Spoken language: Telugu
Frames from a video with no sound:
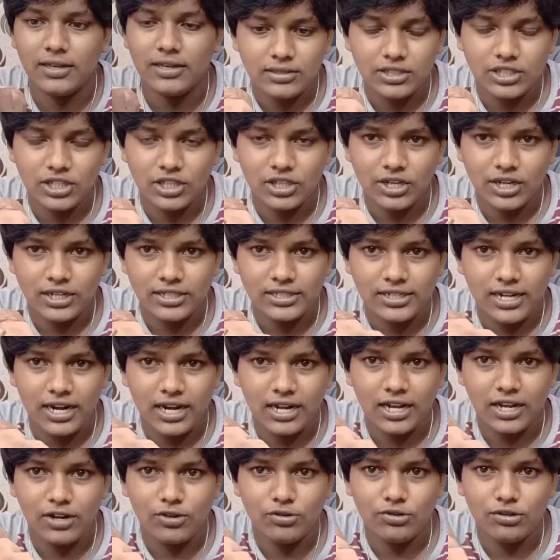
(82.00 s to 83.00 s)

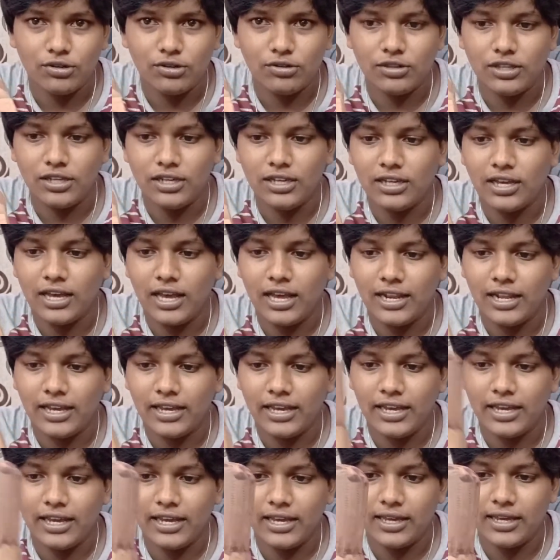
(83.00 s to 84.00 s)
చిత్రస్థాకారం ఉంటుంది
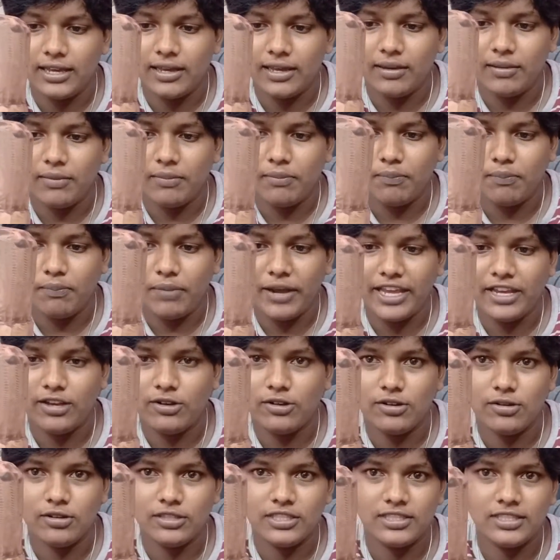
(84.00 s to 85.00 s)
అలాగే పైకి
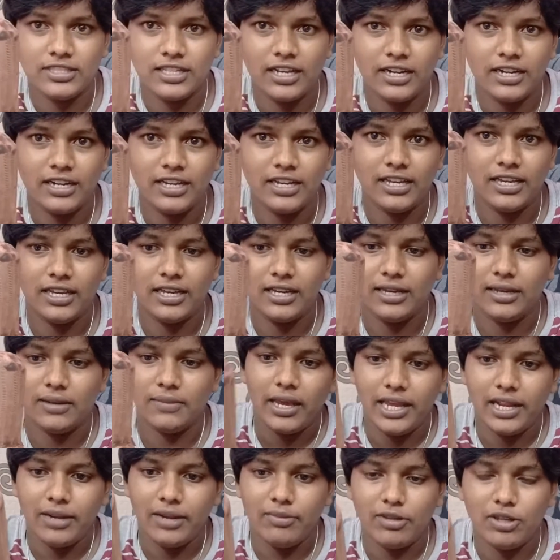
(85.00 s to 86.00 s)
వచ్చేసరికి
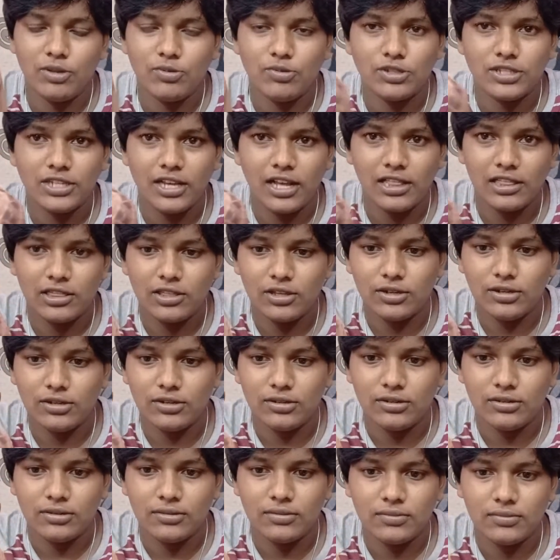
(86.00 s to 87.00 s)
ఎనిమిది భుజాలతో
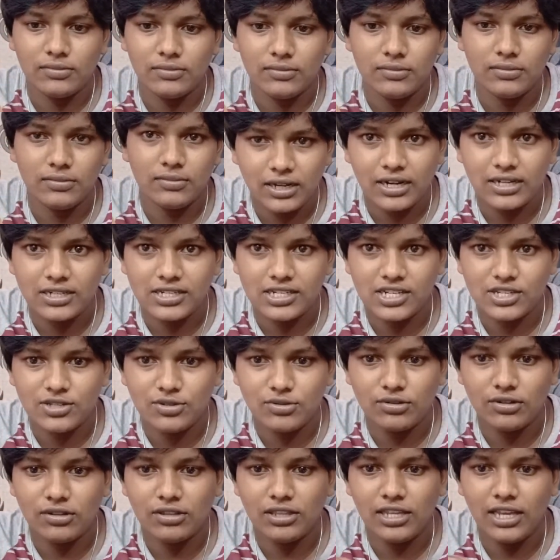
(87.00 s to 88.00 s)
కట్ చేసి
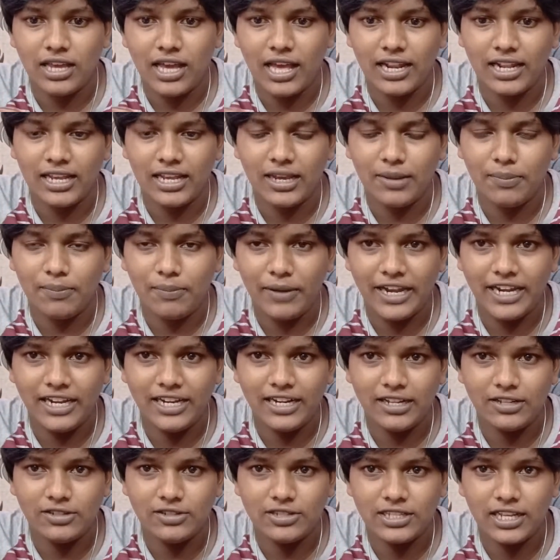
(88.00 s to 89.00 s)
ఉంటుంది అలాగే పైన
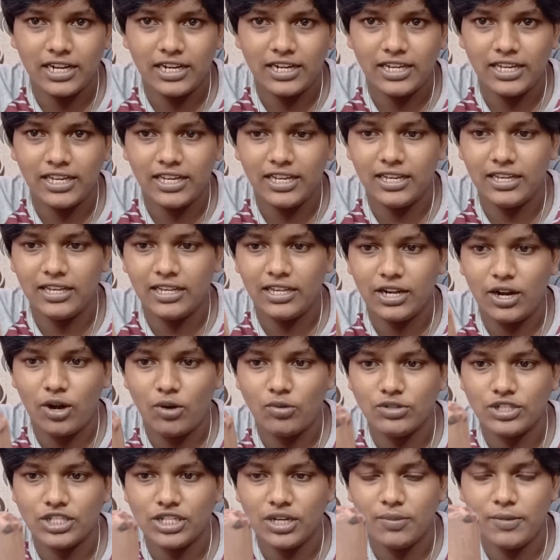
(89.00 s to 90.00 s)
వచ్చేసరికి
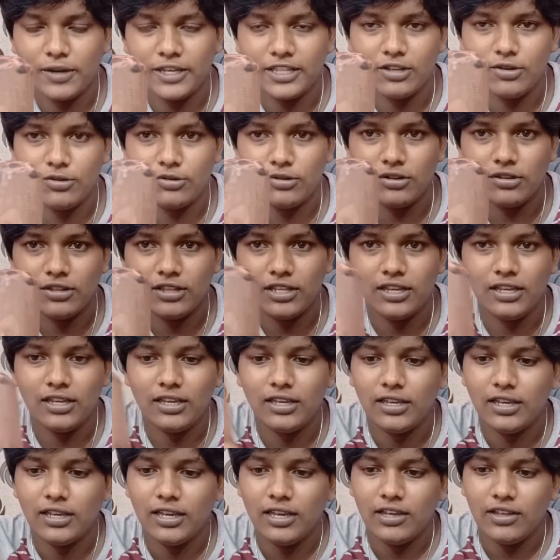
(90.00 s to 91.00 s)
రౌండ్ షేప్ అయితే ఉంటుంది
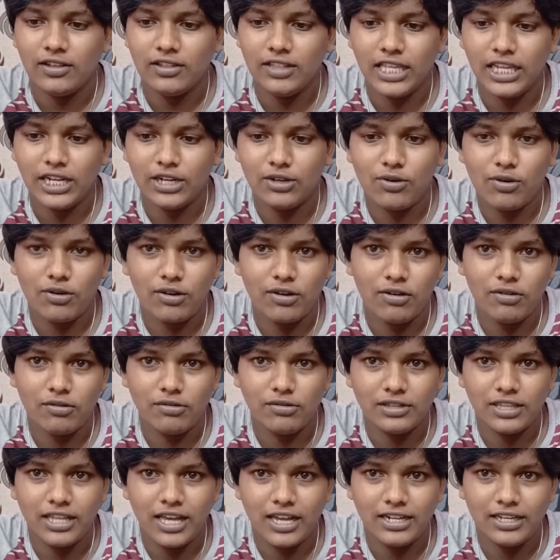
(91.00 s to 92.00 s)
దీనికి
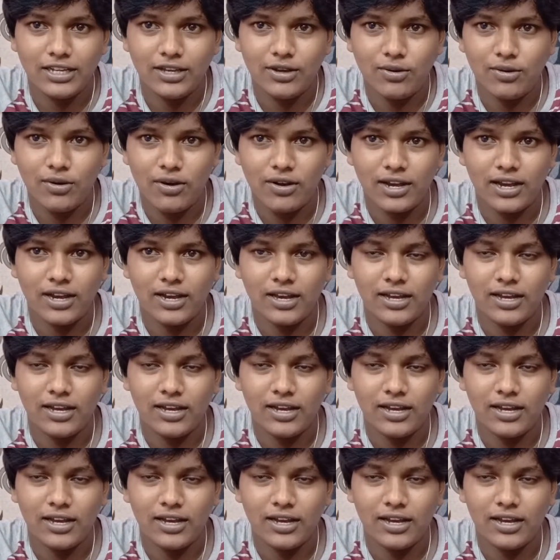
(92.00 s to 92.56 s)
ఒక్కొక్క దానికి ఒక్కొక్క